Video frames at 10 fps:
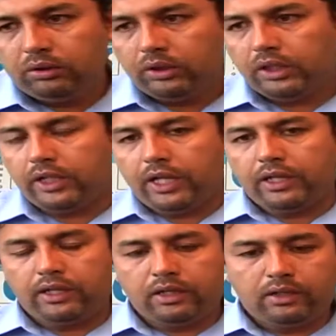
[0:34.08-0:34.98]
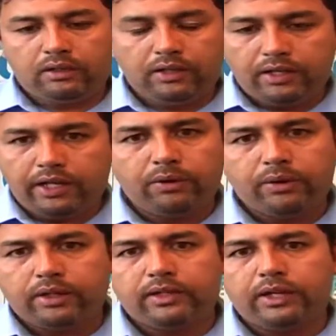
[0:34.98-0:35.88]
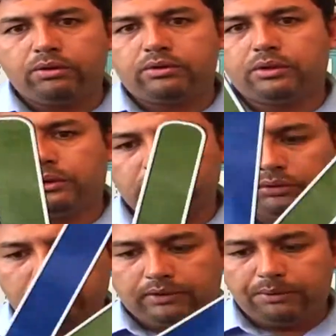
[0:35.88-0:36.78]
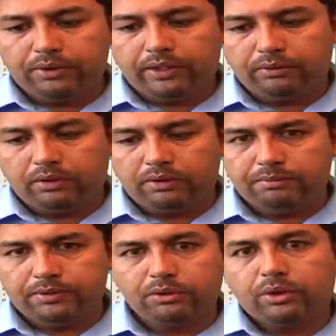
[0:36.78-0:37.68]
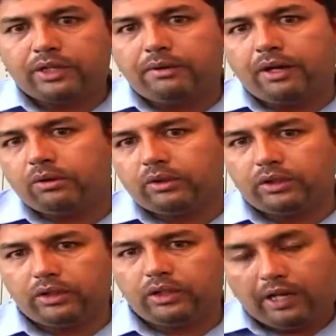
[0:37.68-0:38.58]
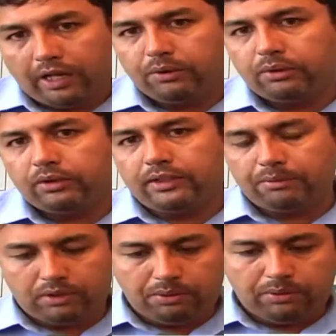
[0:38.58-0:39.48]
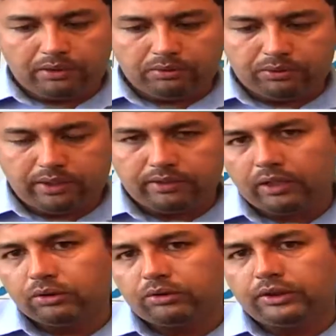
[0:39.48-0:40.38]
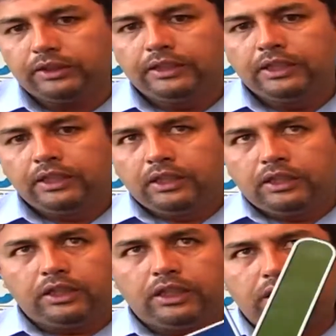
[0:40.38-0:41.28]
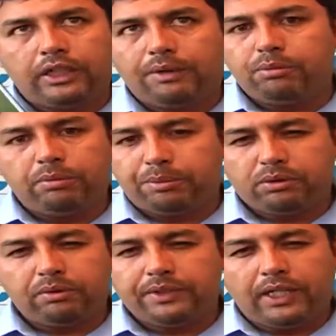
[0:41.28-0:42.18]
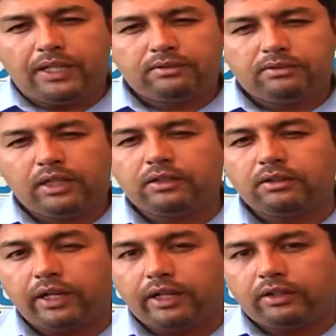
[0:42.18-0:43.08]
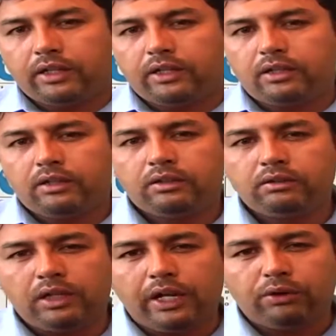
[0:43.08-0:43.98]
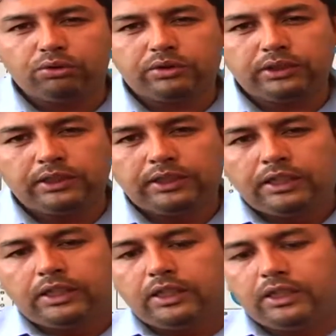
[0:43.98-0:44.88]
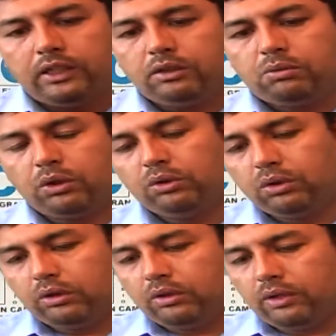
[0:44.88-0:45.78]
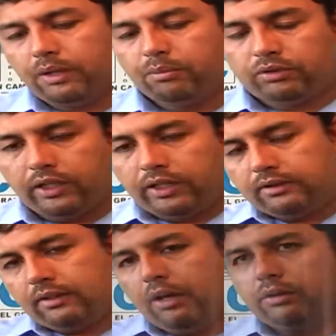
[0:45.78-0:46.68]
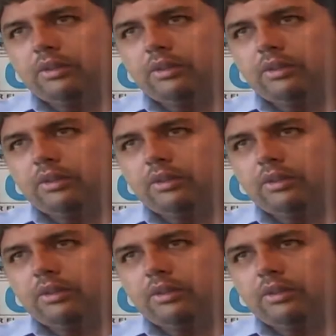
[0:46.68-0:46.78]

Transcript: El día de, ayer en horas de la noche, cuando nos estamos dirigiendo al centro de trabajo en, la radio donde estamos laborando en horas de la noche, eh, llegamos aproximadamente a las 7 y 30 de, la noche y cuando hemos egresado